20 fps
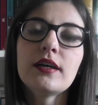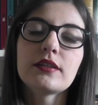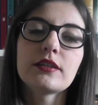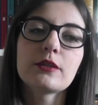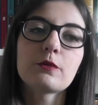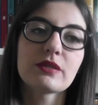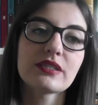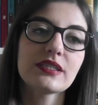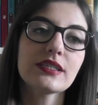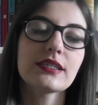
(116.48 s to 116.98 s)

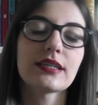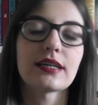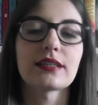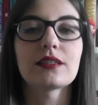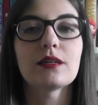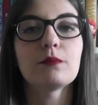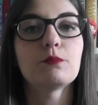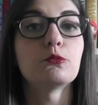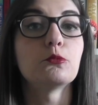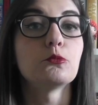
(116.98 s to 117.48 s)
Di questi
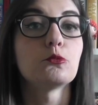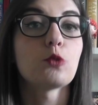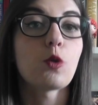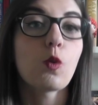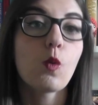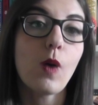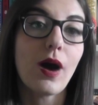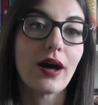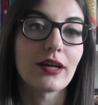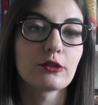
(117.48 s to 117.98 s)
sette
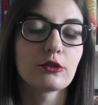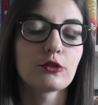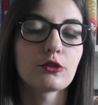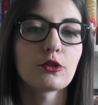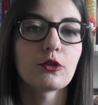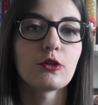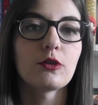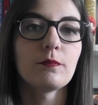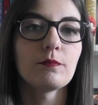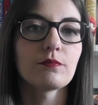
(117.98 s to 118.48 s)
appunto
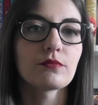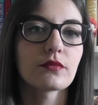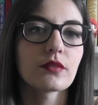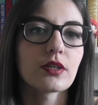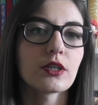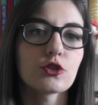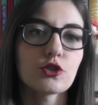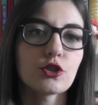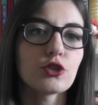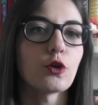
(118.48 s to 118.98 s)
quattro
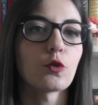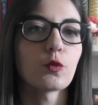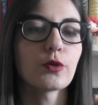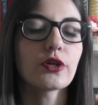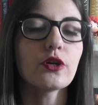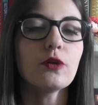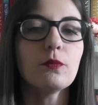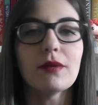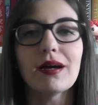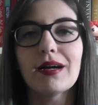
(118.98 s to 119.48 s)
ce li ho
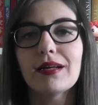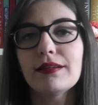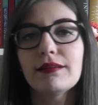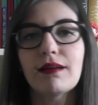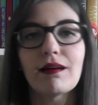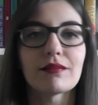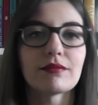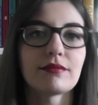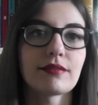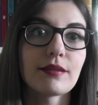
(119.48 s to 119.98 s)
qui con me,
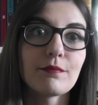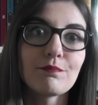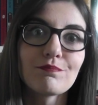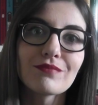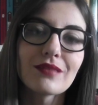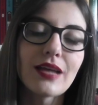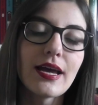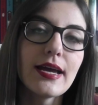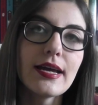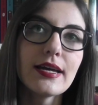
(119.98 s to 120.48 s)
gli altri
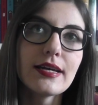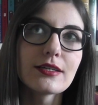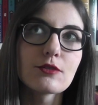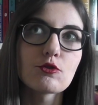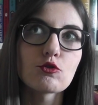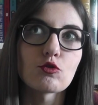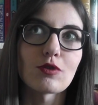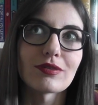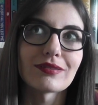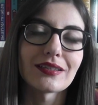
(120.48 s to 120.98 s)

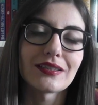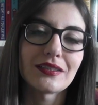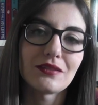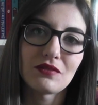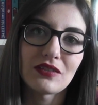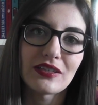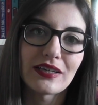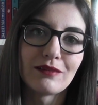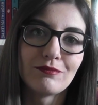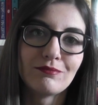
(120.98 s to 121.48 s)
sono andati
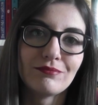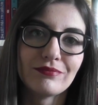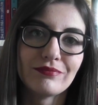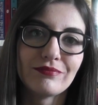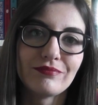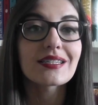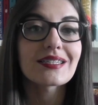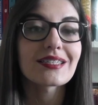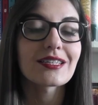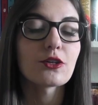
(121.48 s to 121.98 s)
via
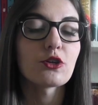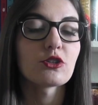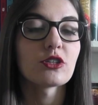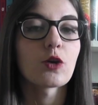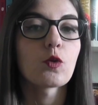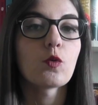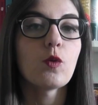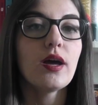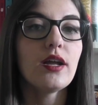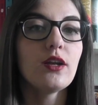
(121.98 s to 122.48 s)
inizierò
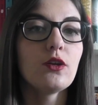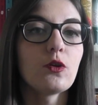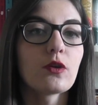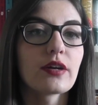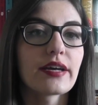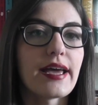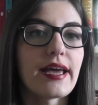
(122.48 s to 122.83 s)
da quello